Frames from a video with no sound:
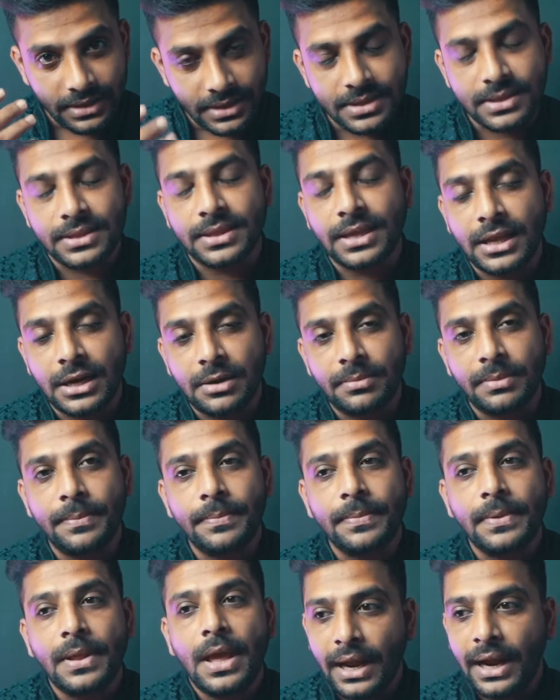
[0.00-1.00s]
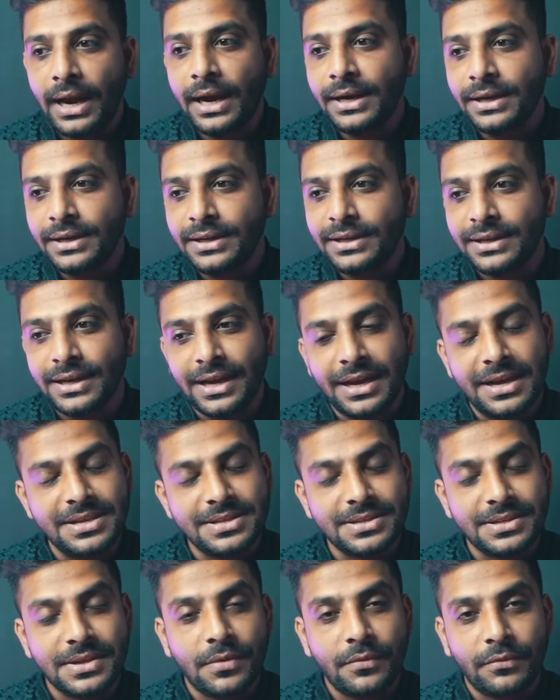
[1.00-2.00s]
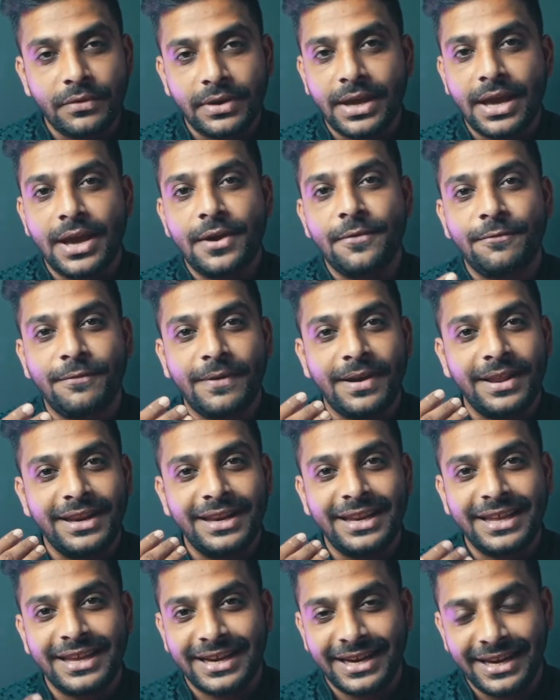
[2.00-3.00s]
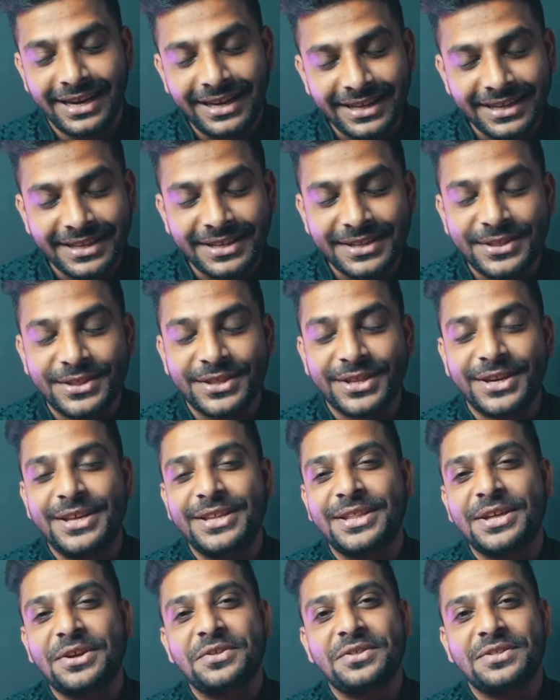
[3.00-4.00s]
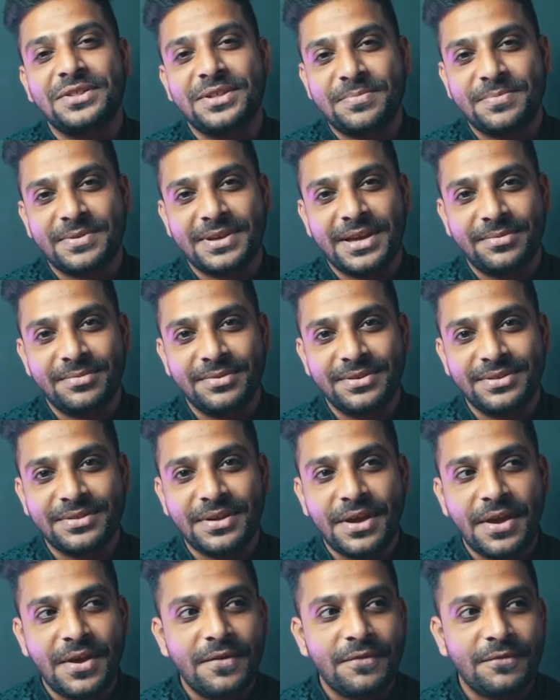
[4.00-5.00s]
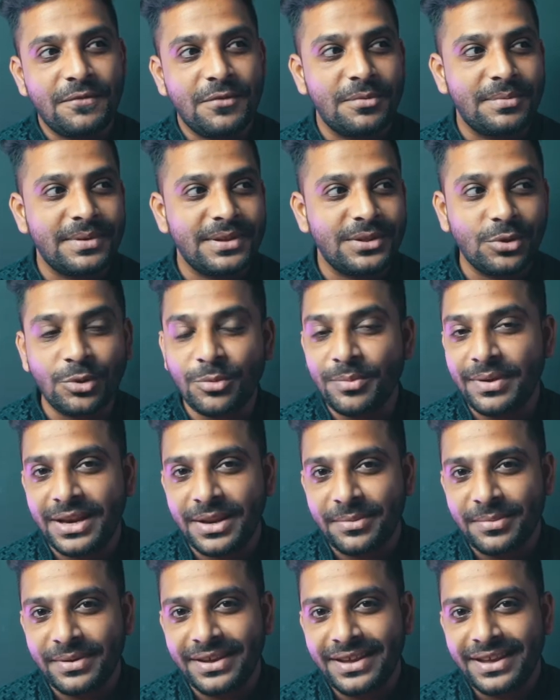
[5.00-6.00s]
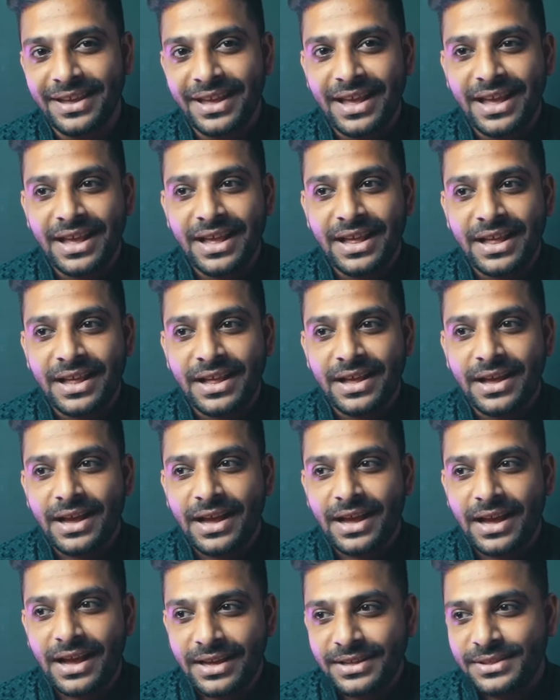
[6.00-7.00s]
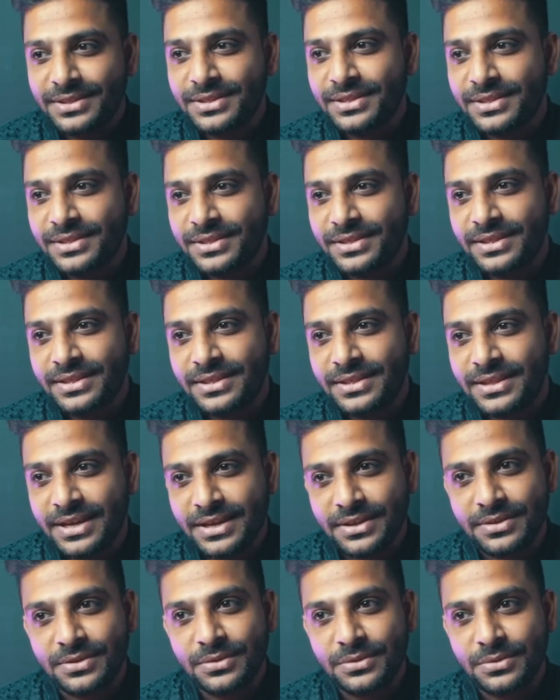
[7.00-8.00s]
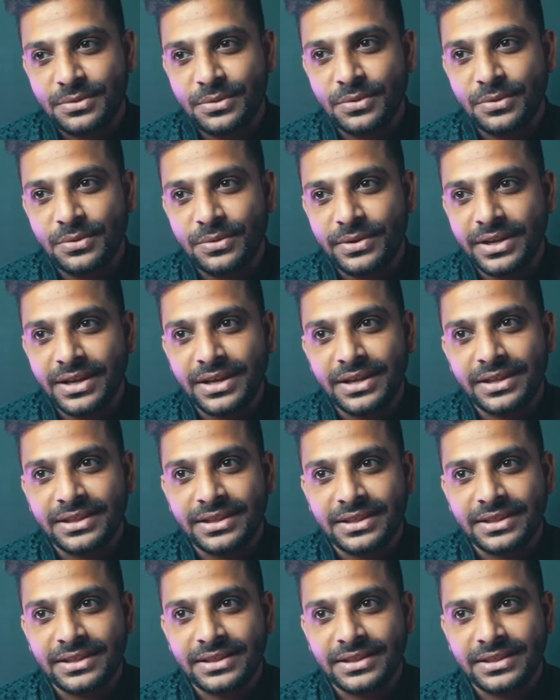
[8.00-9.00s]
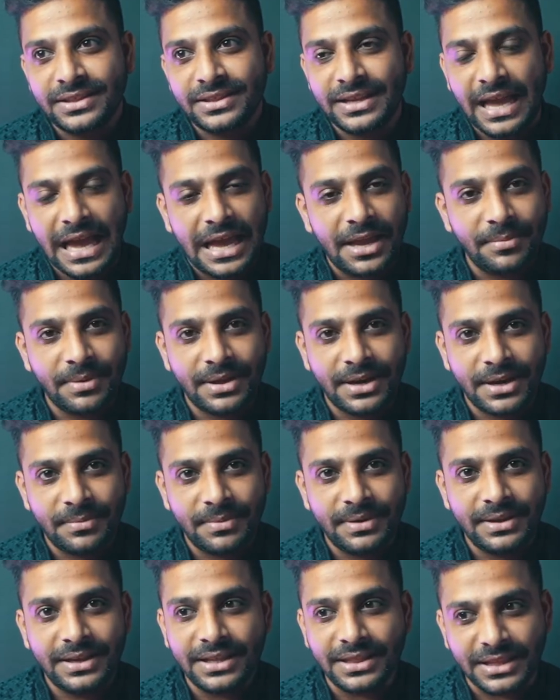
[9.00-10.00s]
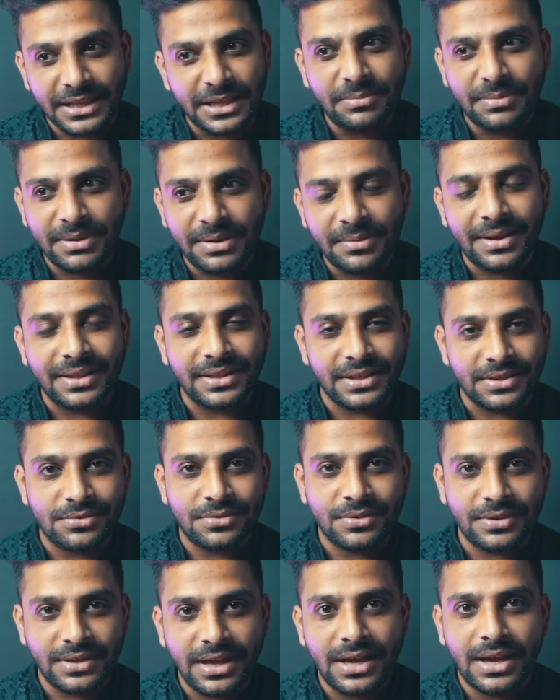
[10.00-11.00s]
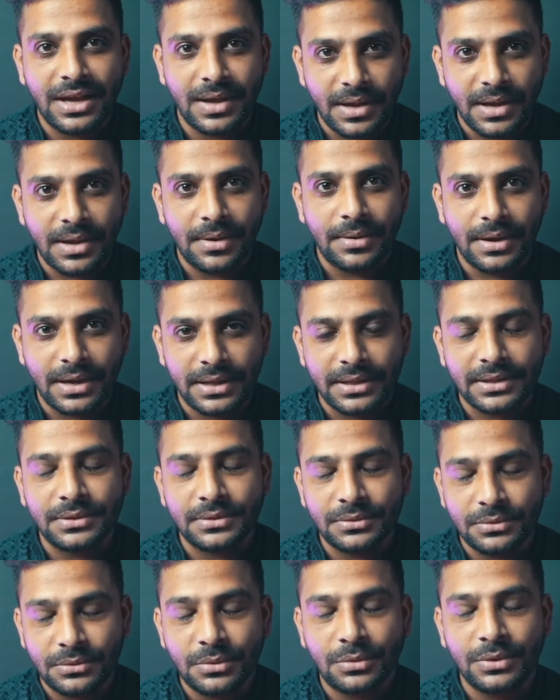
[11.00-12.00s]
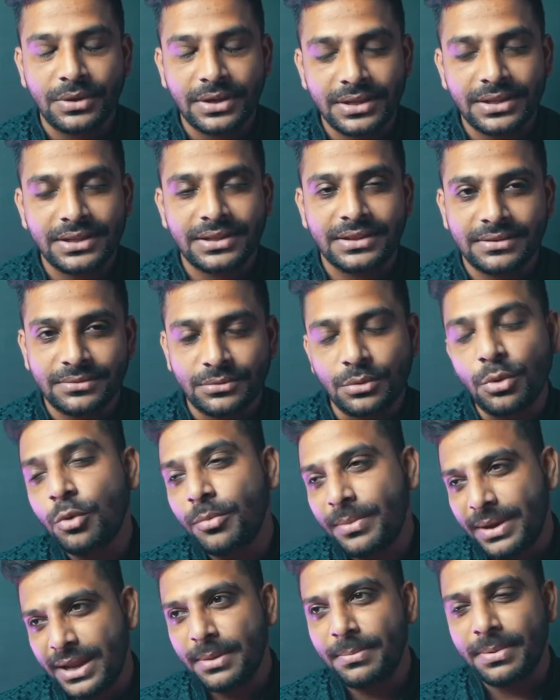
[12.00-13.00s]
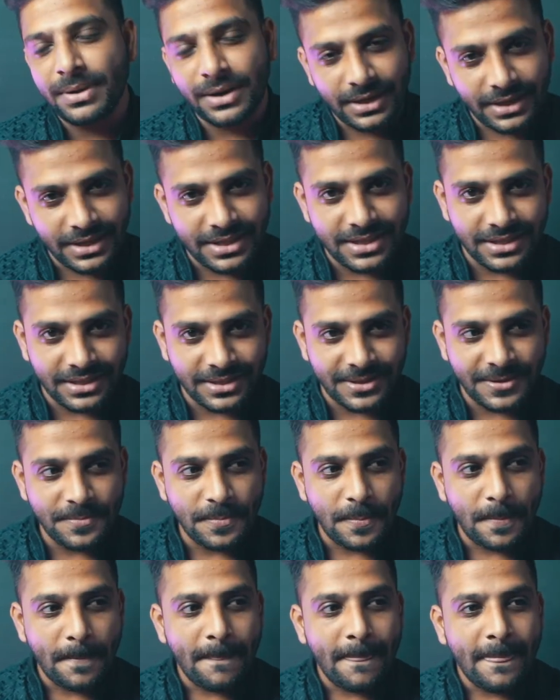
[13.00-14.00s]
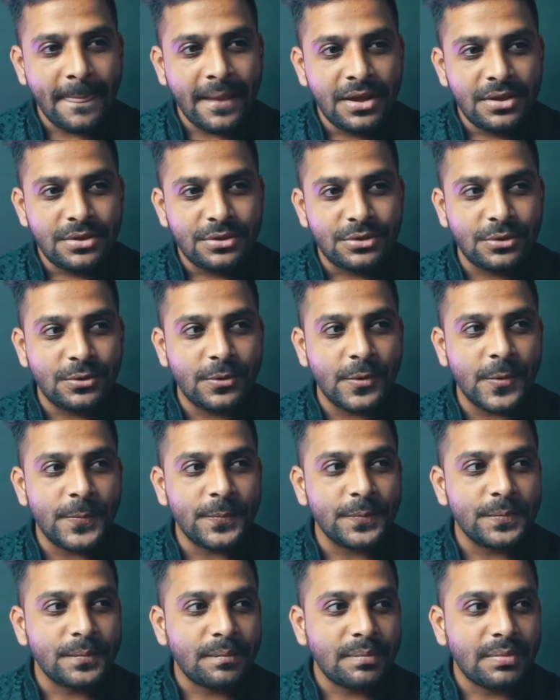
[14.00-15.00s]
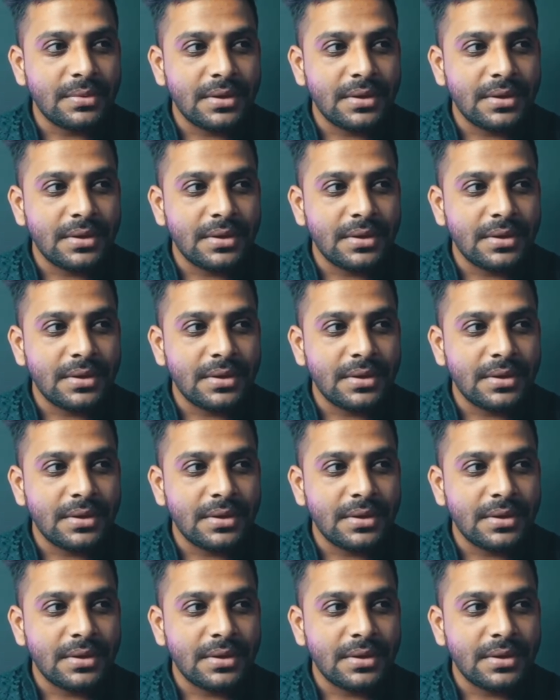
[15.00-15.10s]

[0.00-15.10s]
इस साल में एंड गाइस वी हैव फाइनली हिट 3000 सब्सक्राइबर्स वो भी दो महीने में आई थिंक सो दो या ढाई महीने में या तीन महीने में आई थिंक सो या दो या दो महीना पकड़ के चलते सो so,